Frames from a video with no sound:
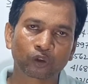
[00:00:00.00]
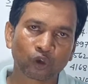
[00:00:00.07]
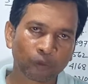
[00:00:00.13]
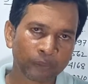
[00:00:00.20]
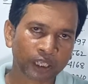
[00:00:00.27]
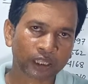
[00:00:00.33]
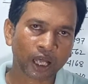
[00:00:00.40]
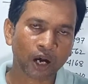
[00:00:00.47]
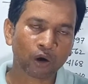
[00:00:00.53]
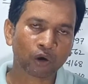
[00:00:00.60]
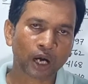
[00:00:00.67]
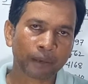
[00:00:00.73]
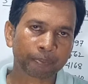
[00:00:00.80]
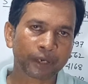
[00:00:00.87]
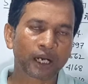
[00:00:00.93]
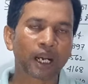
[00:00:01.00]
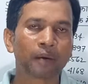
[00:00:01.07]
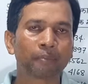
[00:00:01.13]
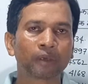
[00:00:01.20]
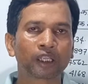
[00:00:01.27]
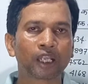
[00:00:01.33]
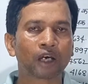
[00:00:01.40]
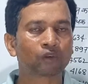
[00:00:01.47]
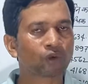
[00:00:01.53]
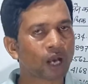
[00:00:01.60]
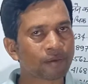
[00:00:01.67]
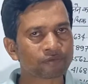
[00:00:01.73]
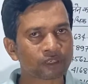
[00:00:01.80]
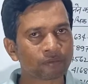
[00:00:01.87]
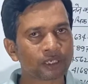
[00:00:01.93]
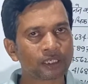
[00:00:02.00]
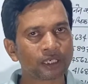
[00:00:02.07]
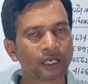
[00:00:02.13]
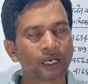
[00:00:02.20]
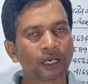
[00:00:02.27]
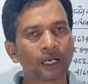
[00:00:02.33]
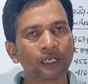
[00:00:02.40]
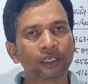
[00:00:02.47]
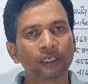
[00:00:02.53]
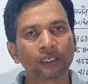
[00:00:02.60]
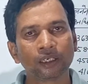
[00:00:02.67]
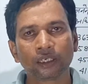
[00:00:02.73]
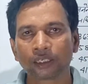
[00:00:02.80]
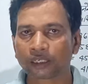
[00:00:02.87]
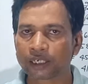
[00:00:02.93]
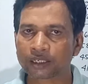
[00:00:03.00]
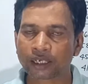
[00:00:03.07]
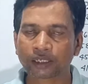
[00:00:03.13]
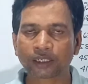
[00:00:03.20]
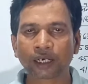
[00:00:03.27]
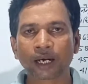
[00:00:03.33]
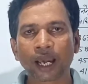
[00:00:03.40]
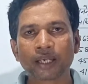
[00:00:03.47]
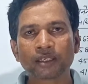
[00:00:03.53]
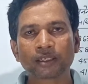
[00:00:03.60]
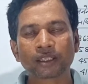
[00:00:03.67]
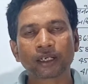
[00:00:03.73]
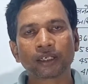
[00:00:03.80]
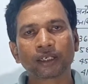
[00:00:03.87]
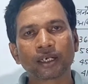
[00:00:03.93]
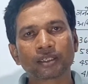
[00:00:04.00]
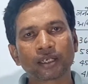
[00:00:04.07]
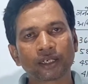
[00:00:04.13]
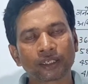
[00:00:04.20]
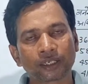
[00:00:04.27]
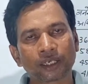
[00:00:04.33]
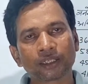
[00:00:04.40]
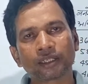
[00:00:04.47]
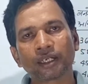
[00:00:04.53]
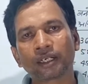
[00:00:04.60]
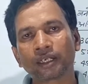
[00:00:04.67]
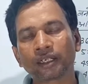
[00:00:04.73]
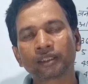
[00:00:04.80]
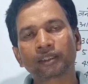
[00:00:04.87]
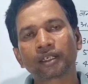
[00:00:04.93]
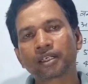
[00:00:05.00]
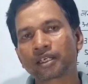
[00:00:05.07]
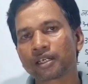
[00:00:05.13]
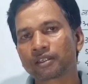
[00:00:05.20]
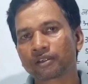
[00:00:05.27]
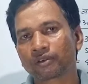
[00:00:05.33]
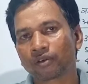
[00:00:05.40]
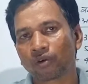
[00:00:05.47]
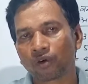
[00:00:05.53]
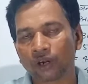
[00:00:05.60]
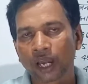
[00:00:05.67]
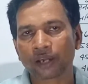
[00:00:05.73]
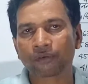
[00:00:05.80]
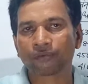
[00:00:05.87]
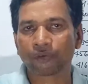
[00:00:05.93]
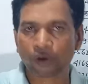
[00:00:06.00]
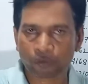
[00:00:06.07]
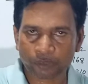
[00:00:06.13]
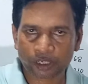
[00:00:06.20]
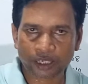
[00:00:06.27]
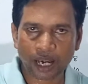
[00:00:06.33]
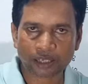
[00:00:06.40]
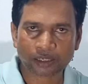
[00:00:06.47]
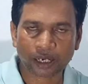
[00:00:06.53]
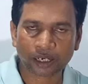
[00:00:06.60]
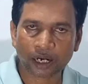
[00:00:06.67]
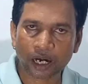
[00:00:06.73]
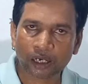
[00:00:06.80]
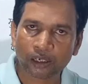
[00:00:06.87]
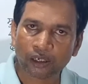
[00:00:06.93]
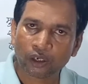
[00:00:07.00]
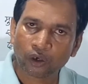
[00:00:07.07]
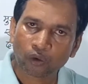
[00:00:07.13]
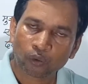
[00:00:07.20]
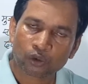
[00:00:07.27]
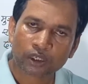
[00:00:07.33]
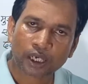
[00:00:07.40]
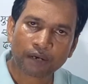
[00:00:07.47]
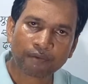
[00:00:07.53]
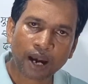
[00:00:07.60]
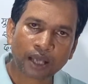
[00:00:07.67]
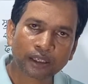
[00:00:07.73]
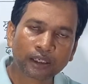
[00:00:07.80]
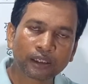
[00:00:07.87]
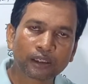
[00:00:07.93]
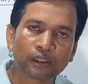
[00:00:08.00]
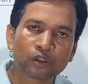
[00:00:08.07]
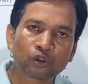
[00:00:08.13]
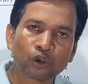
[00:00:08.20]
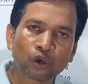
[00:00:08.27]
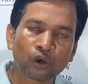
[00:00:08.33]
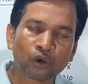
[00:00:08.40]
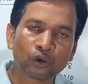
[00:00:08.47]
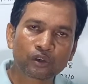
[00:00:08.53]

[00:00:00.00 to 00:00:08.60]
दो बदलाव होगा पहला बदलाव तो आप समझ ही रहे हैं कि सेंट्रलाइज तरीके से यानी केंद्रीयकृत तरीके से ऑनलाइन फॉर्म लिया जाएगा उसके बाद जो